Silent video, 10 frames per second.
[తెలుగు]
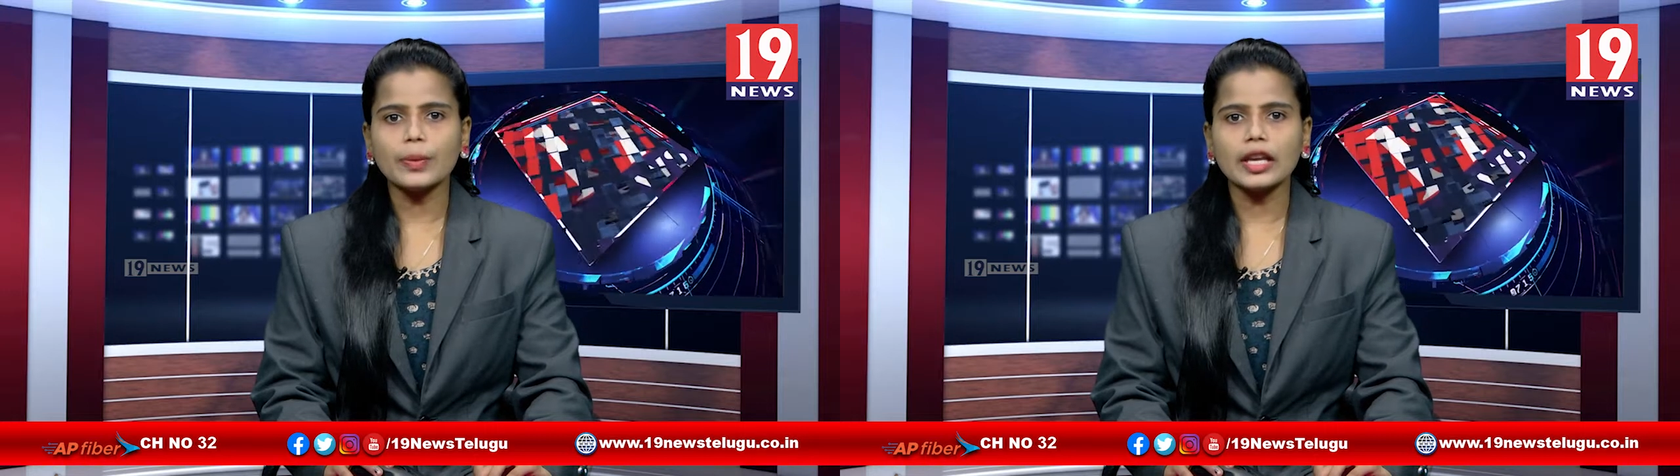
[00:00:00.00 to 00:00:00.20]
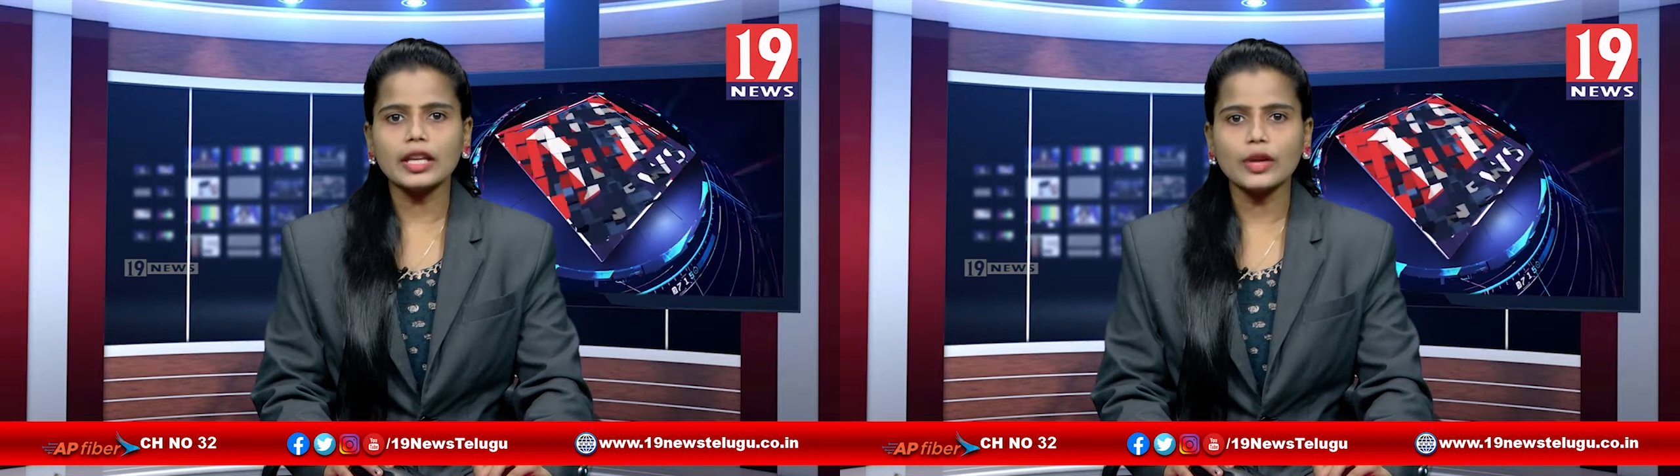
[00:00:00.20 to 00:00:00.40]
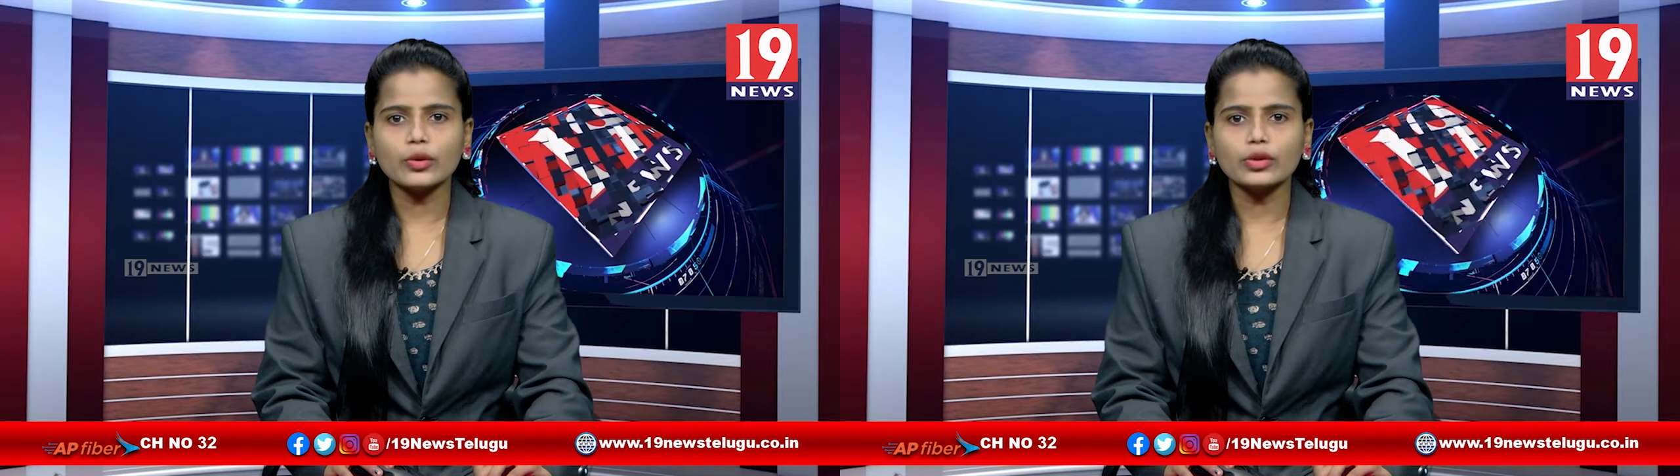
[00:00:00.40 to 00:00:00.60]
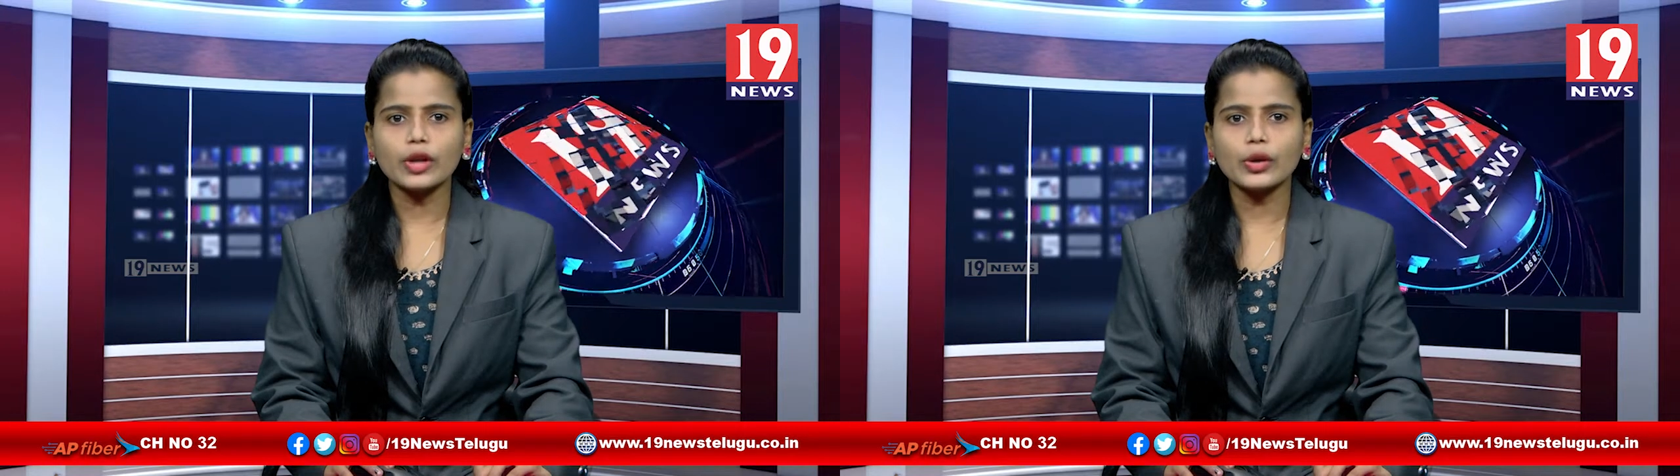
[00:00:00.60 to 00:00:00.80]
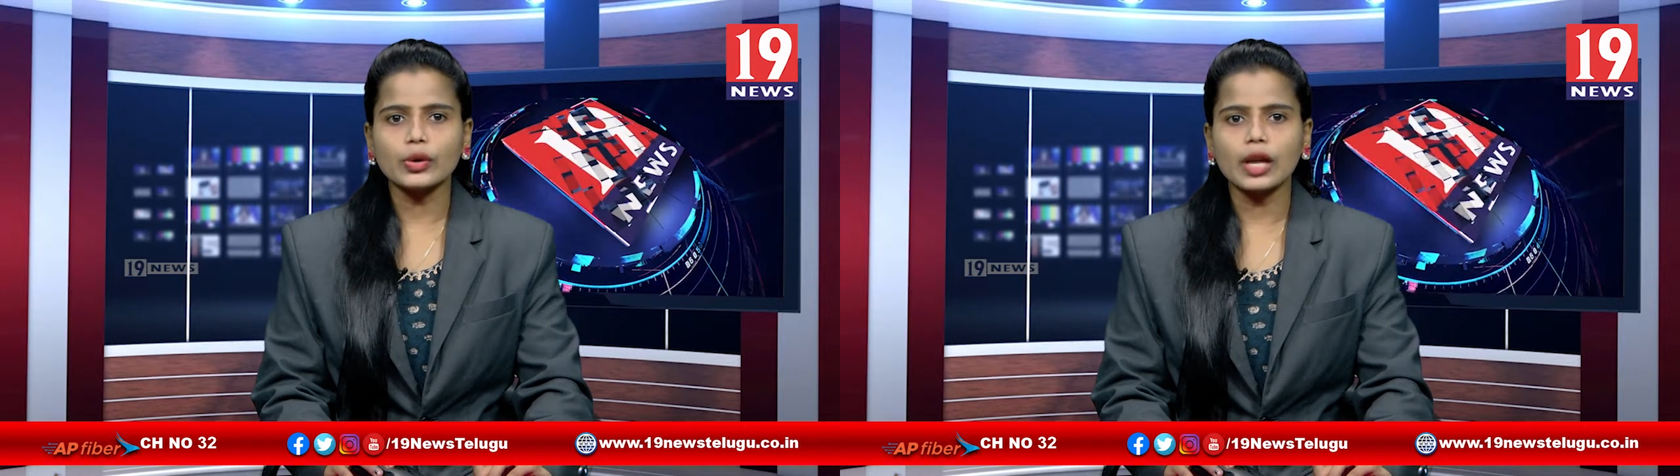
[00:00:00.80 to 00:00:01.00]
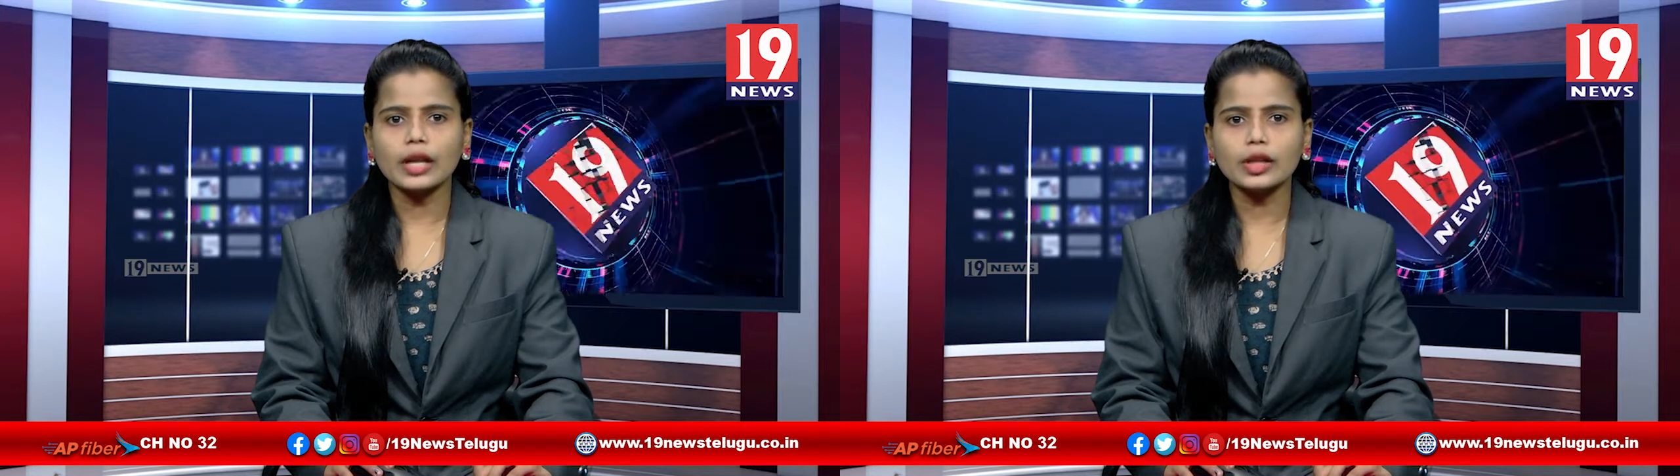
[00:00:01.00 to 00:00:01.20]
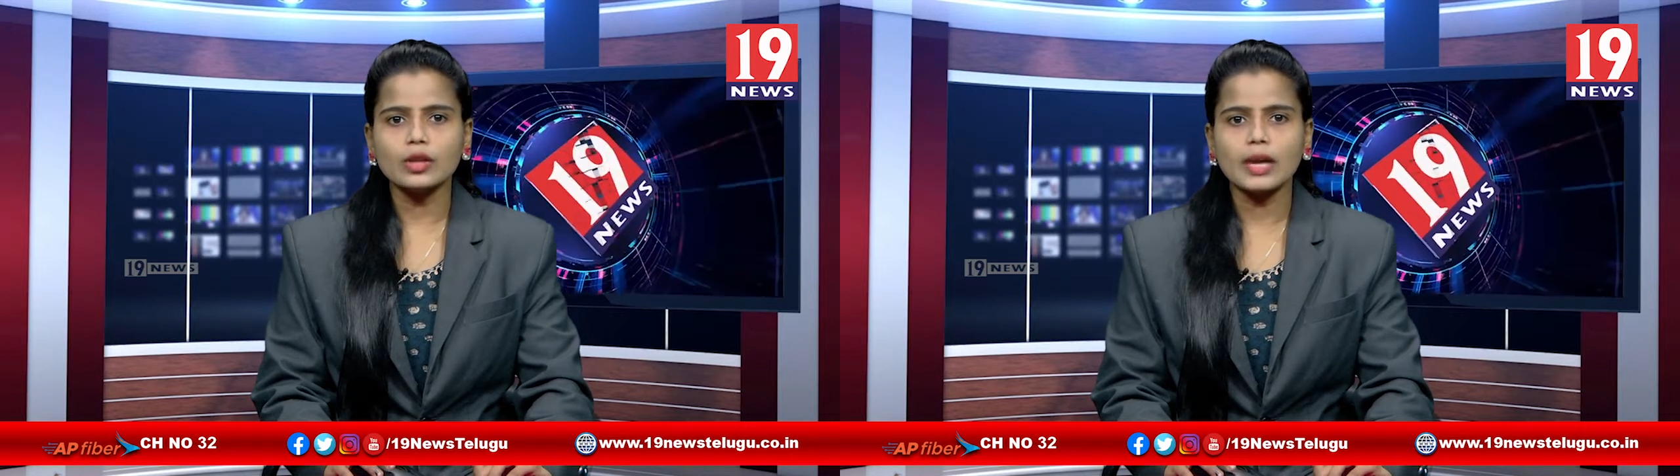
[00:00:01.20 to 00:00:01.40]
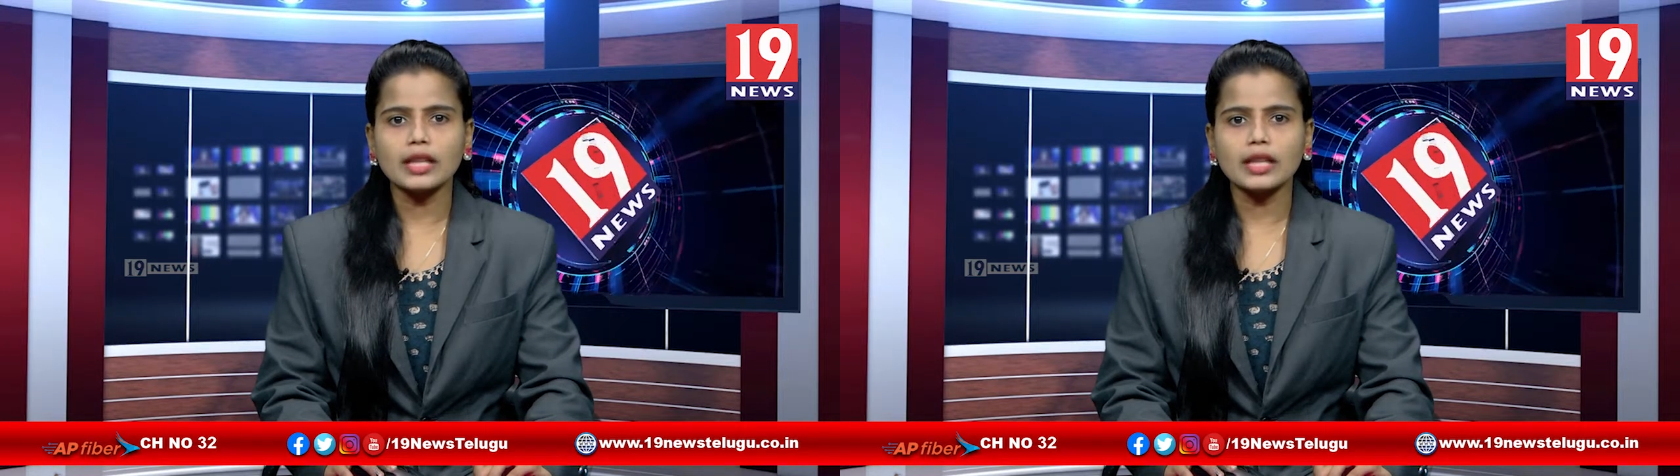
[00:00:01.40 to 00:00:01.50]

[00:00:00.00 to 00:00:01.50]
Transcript: పీర్లను రెండు గంటలు